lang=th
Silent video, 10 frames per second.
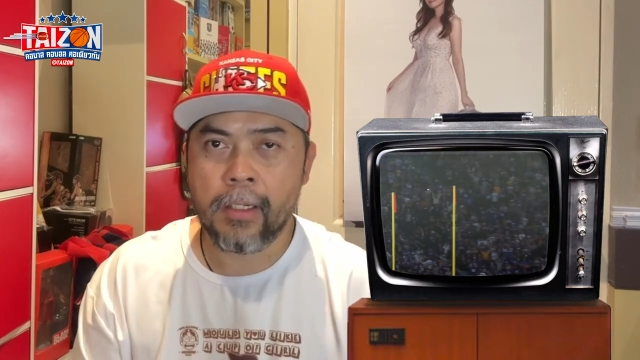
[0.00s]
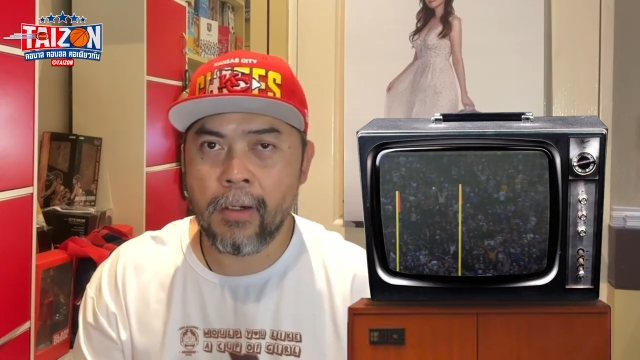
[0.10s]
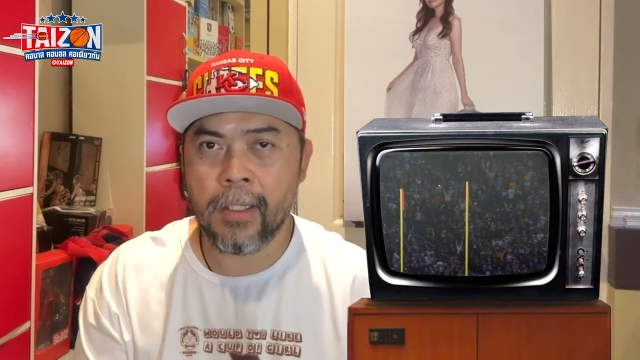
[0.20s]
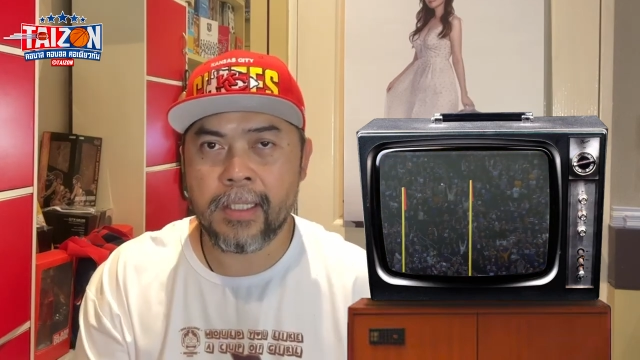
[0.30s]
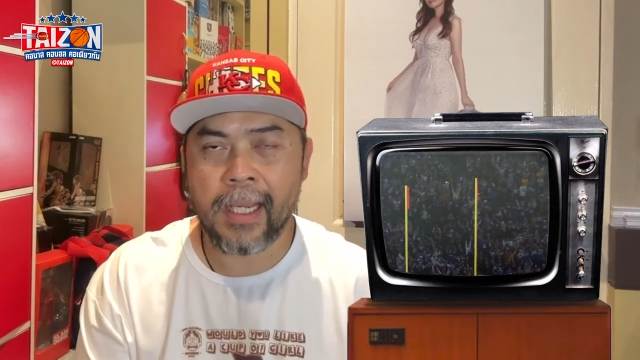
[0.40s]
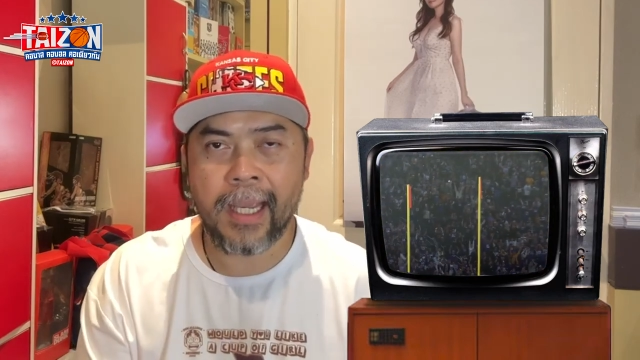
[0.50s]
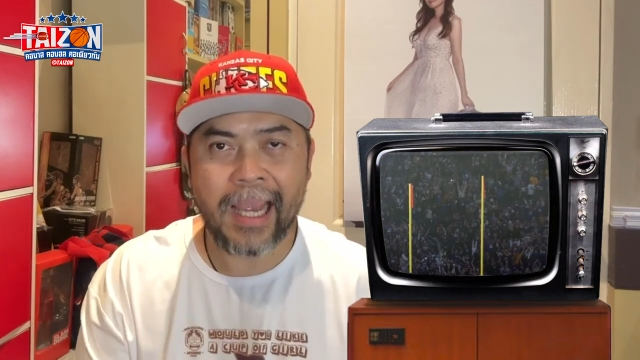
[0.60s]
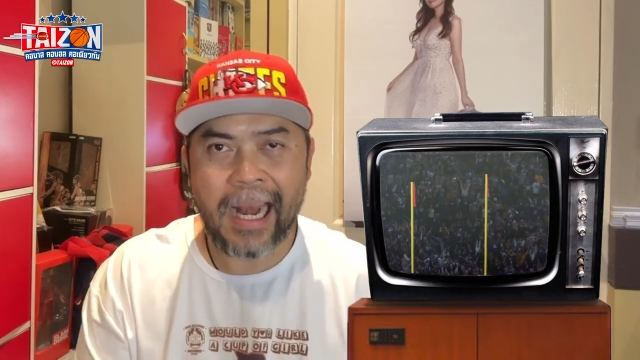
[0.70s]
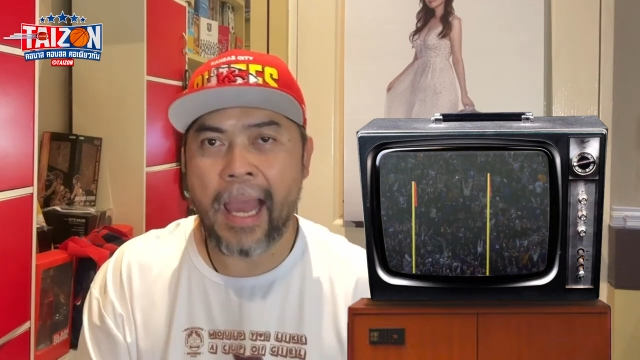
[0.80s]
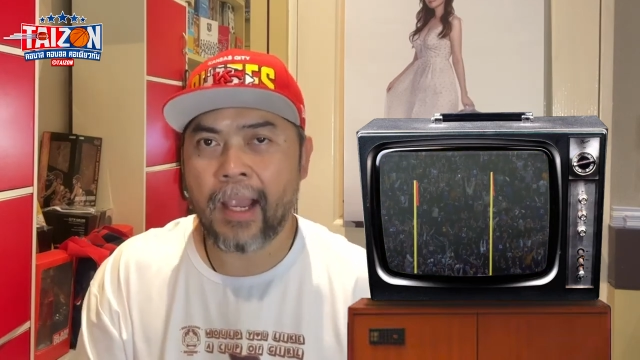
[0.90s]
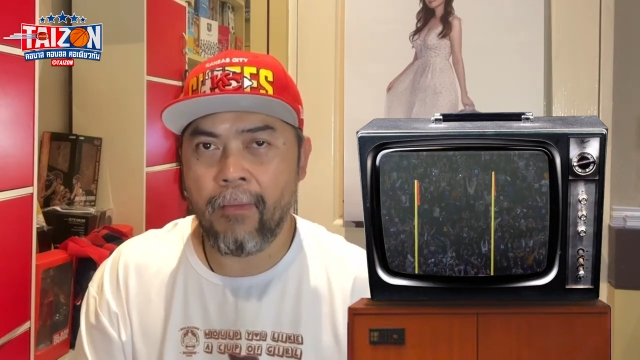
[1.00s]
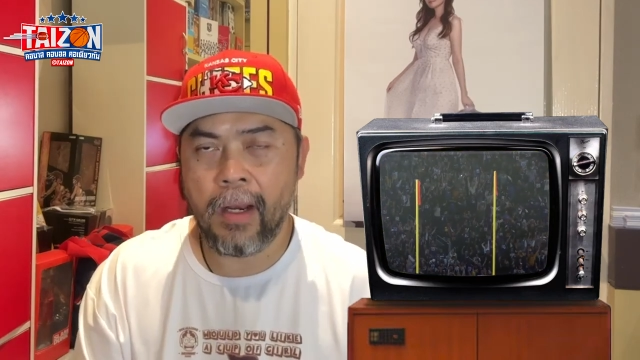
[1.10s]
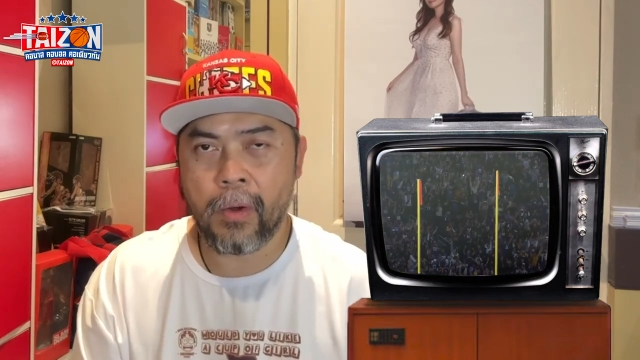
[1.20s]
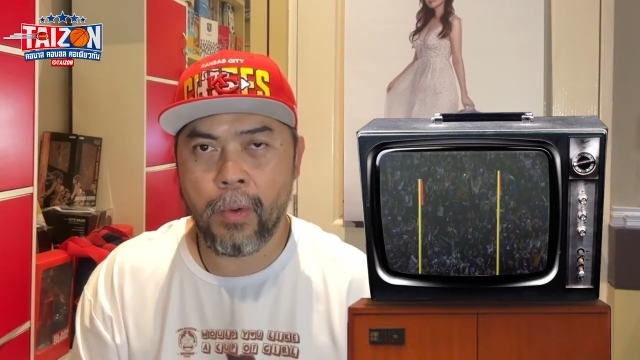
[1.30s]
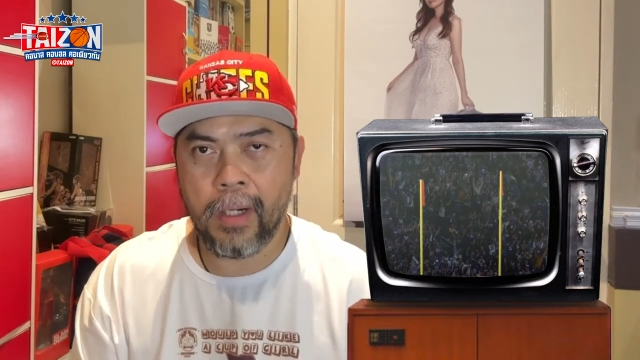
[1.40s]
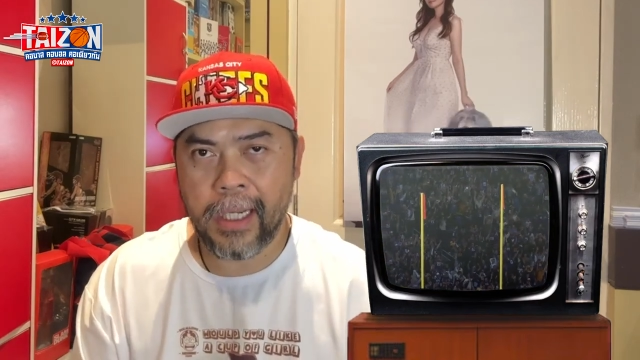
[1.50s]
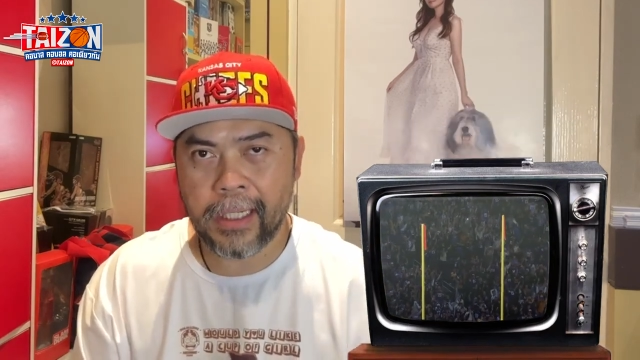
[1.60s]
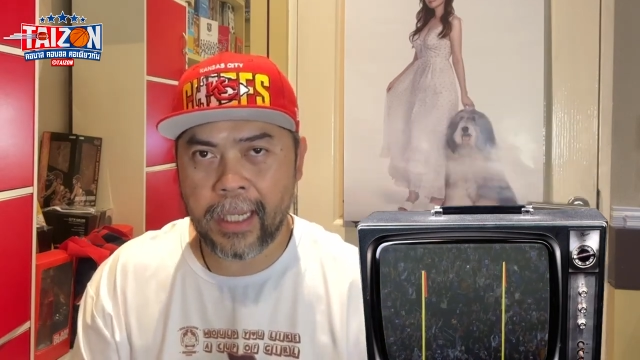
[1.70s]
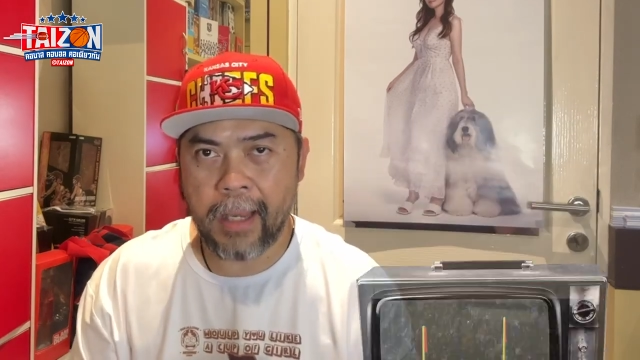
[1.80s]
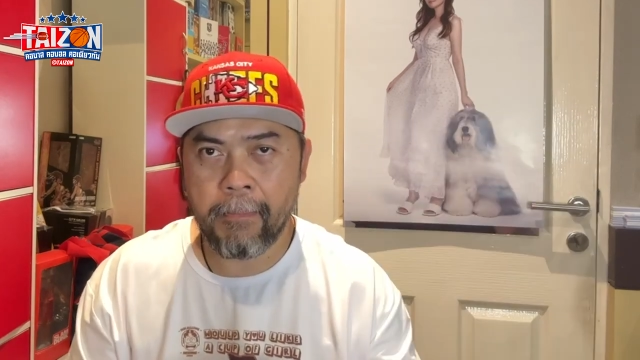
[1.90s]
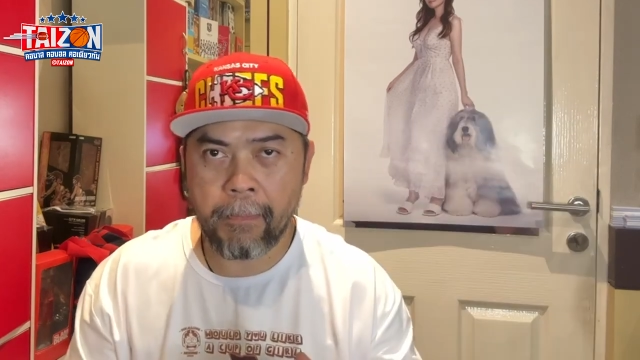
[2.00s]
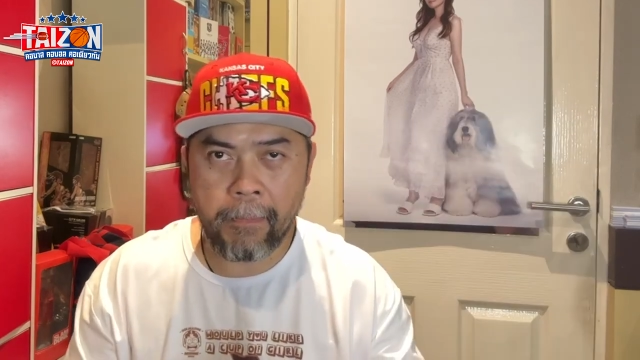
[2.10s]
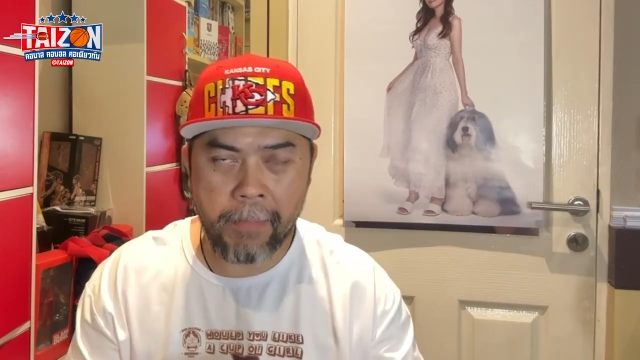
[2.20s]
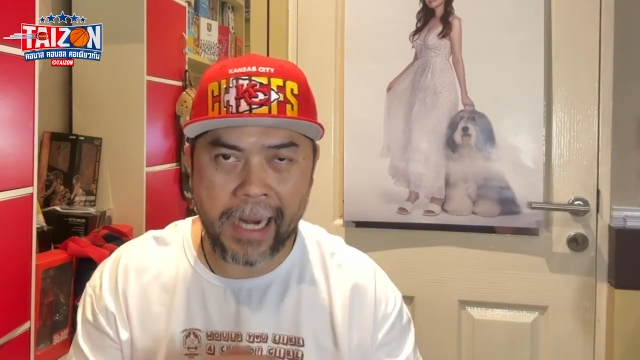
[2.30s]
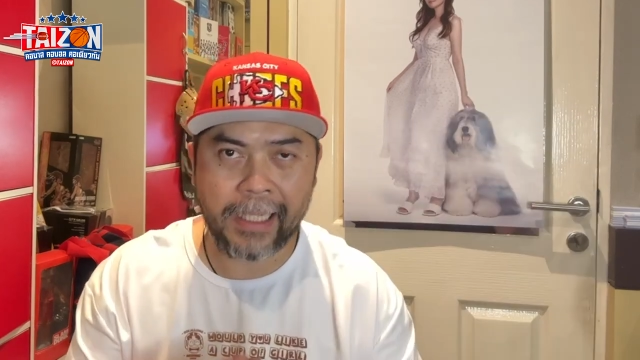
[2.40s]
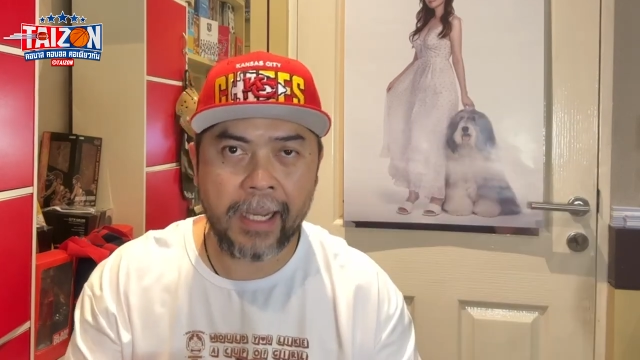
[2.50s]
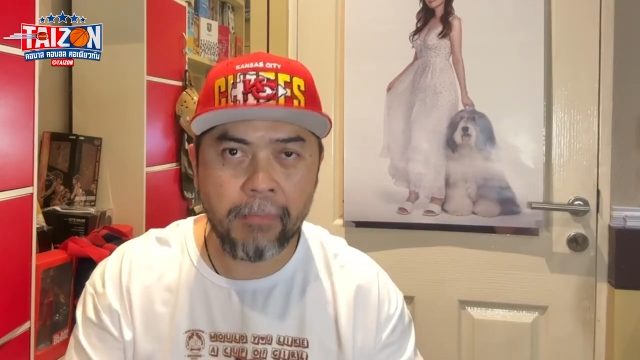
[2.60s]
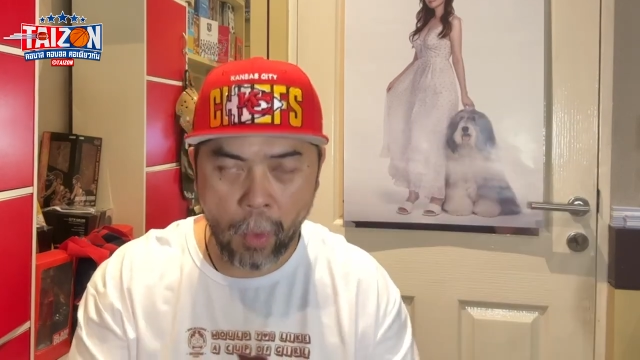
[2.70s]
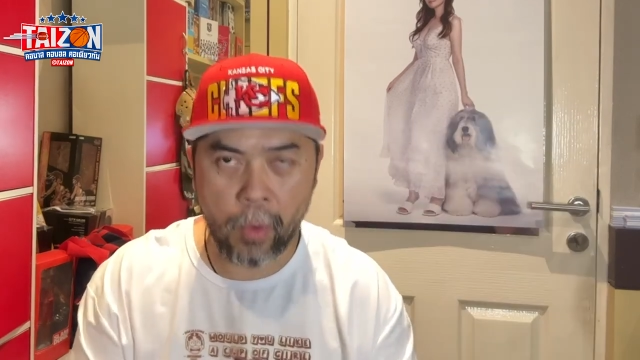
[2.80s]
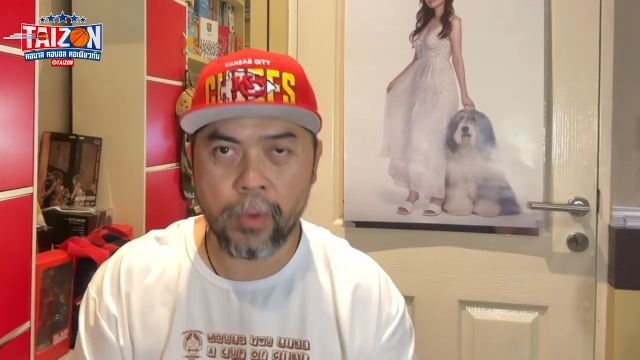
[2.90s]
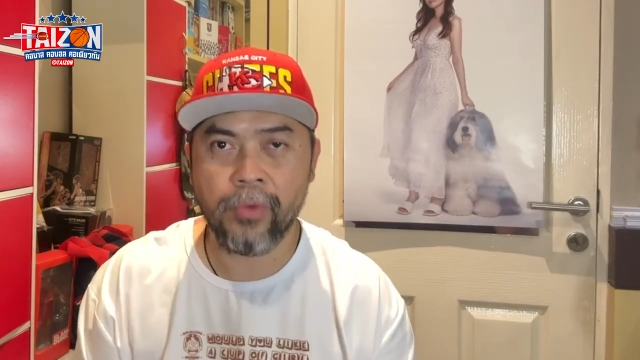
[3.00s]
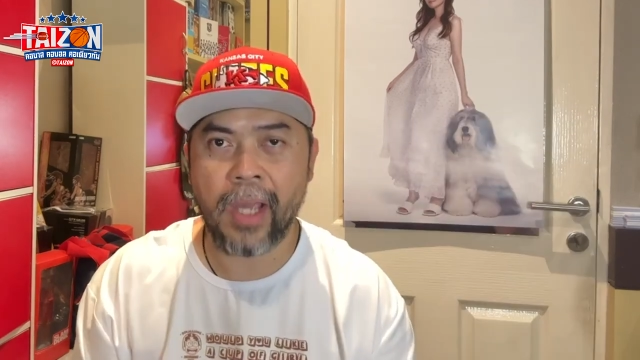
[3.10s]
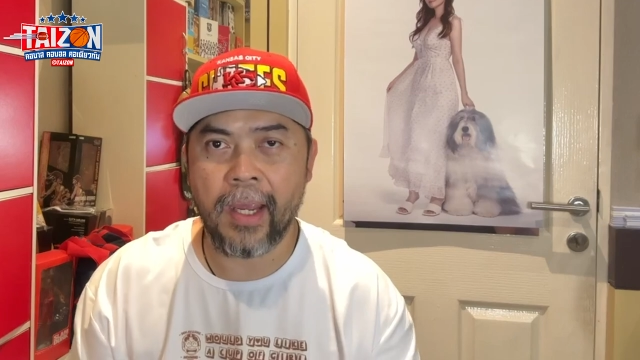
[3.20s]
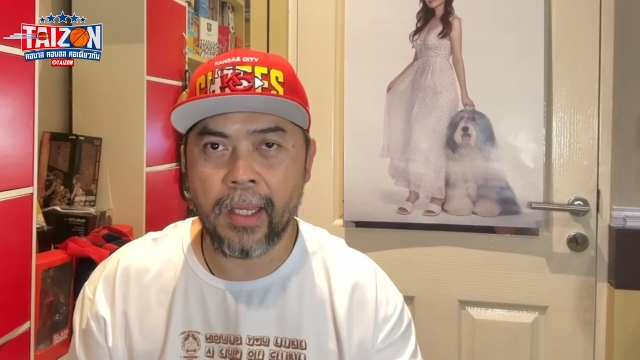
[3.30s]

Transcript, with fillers: ก็จะคล้ายๆกับเวลาคุณเล่นเกมผลัดกันบุกใส่